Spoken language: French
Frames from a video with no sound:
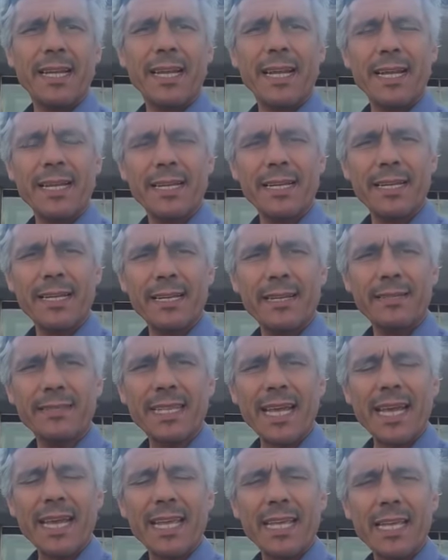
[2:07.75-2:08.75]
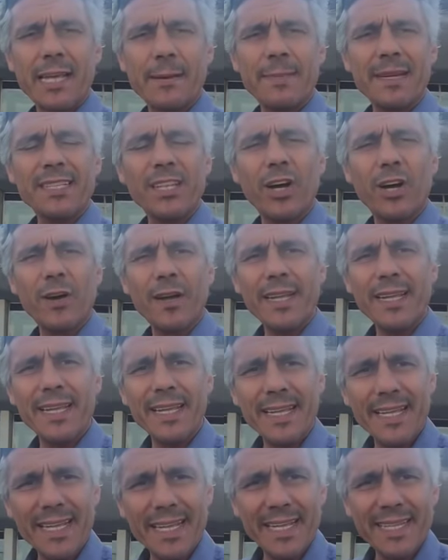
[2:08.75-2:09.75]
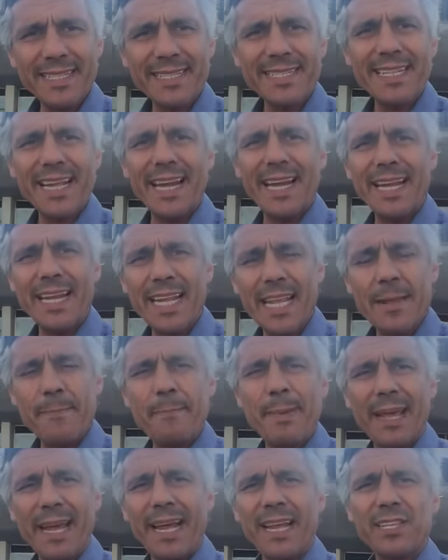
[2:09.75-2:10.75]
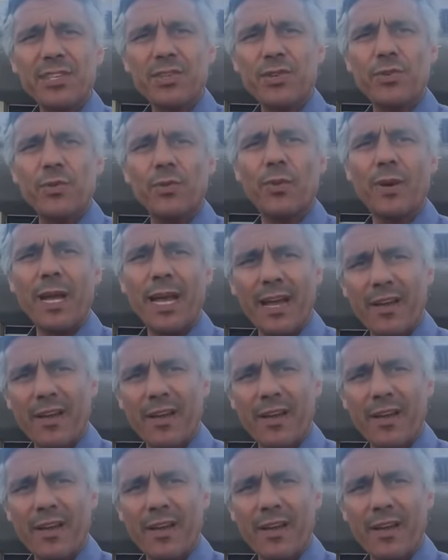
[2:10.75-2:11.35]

la, Tariq Ramadan et sa libération